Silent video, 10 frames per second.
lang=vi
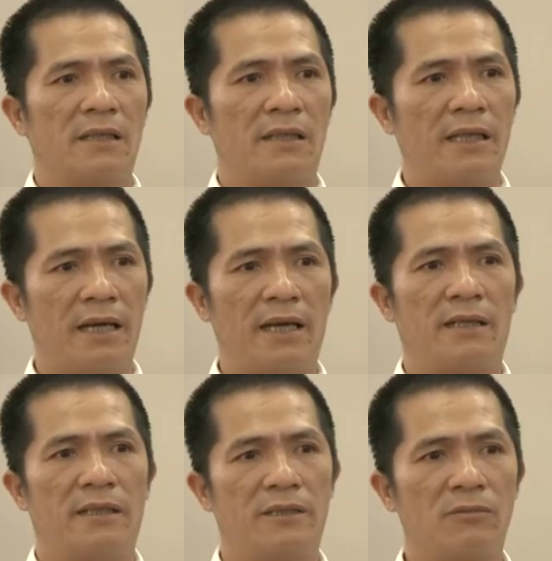khách
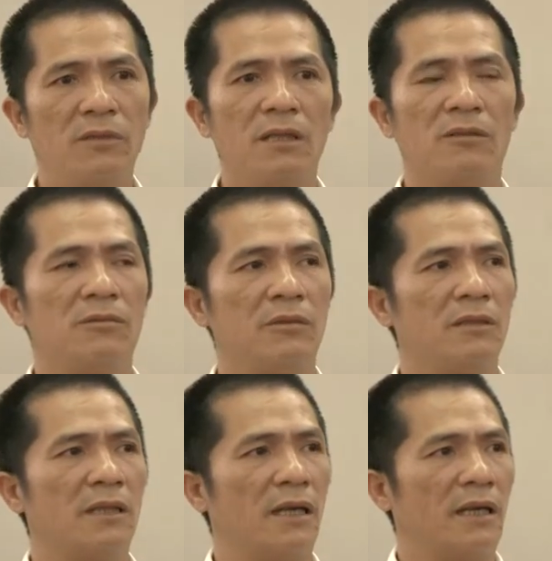hàng ở trong nước cũng
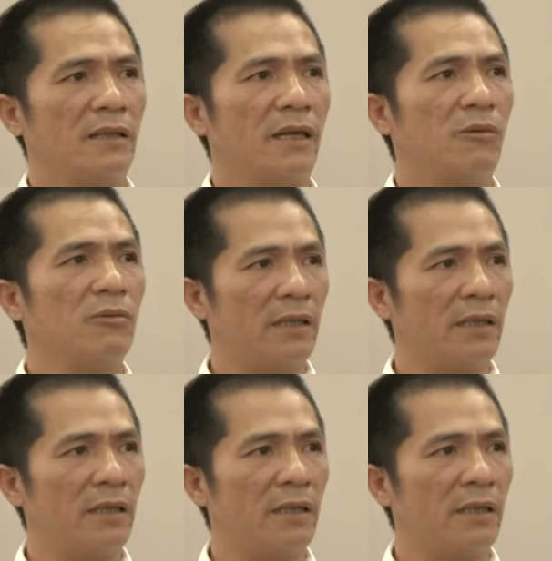như là khách hàng quốc